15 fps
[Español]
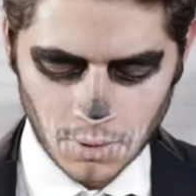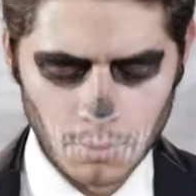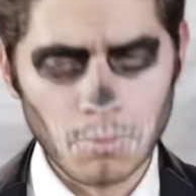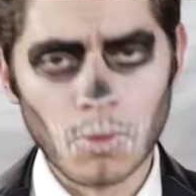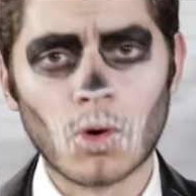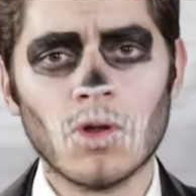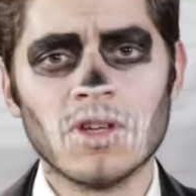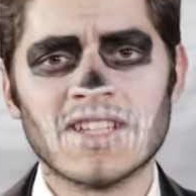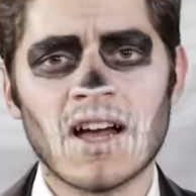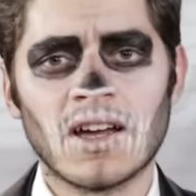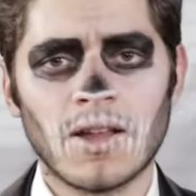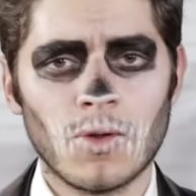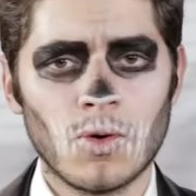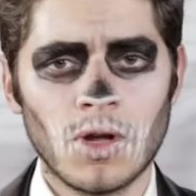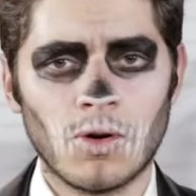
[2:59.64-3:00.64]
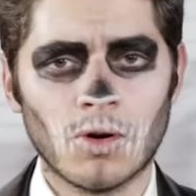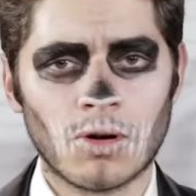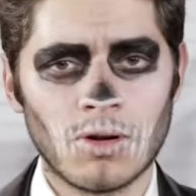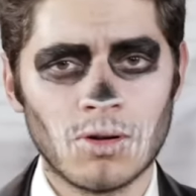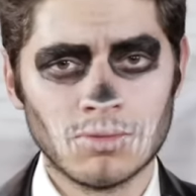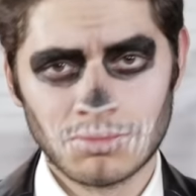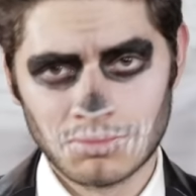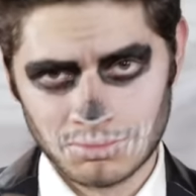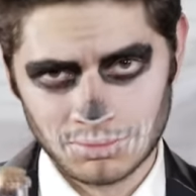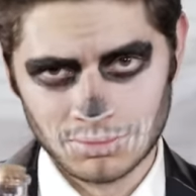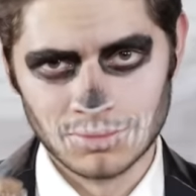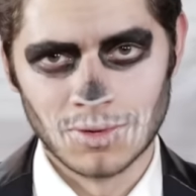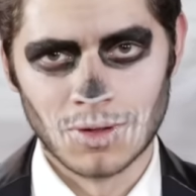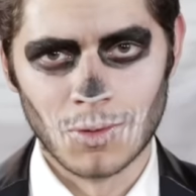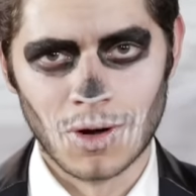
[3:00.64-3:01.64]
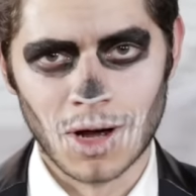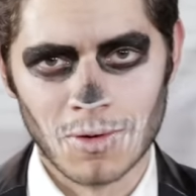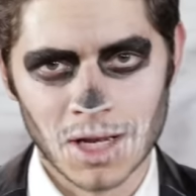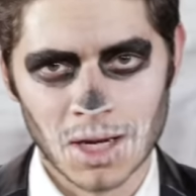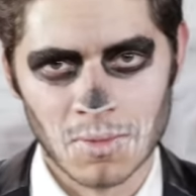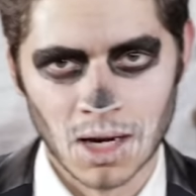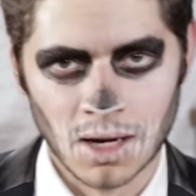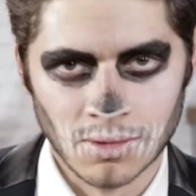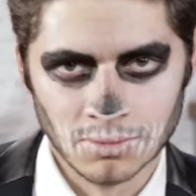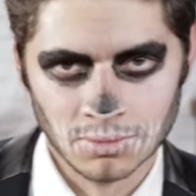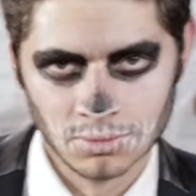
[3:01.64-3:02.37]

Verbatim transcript: un poco de sangre de unicornio nunca viene mal.